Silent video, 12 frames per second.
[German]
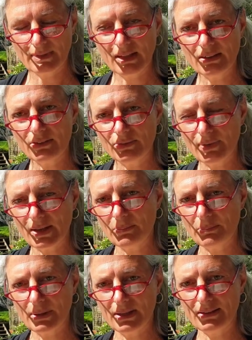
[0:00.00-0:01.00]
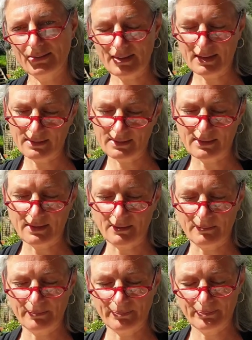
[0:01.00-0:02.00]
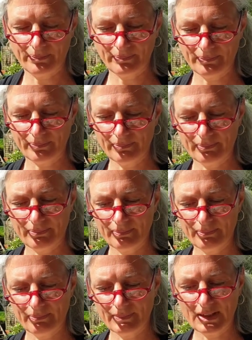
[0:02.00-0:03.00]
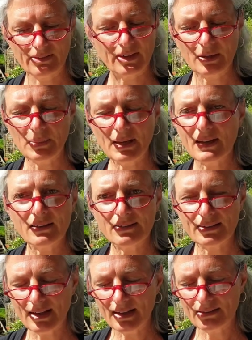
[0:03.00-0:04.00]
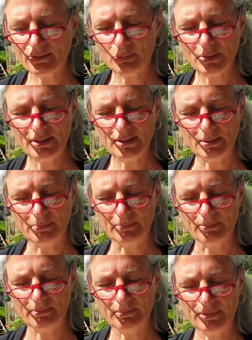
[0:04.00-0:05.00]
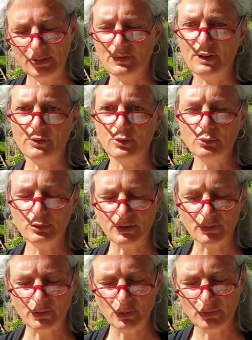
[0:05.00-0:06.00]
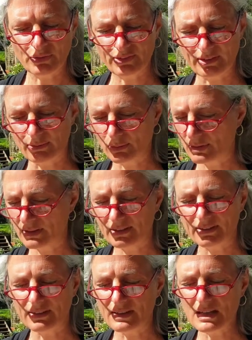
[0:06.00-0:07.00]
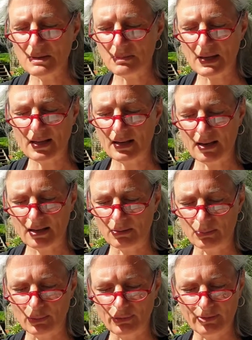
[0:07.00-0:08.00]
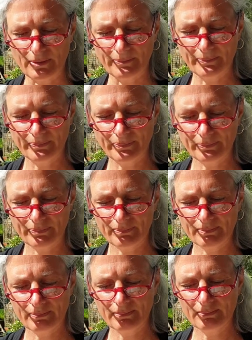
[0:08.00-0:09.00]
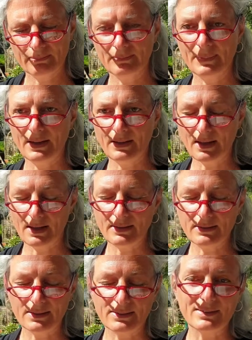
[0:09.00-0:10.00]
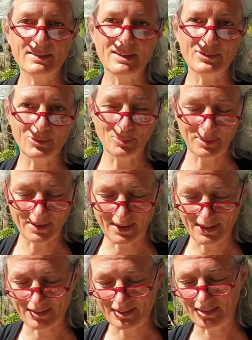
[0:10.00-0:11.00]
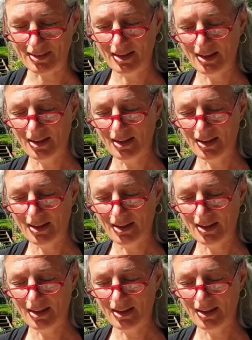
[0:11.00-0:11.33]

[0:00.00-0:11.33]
Ich werde bald 16. Es ging mir ganz leicht über die Lippen. Die verfluchte 15 würde ich nie mehr nennen müssen. Meine Eltern sind nicht so begeistert.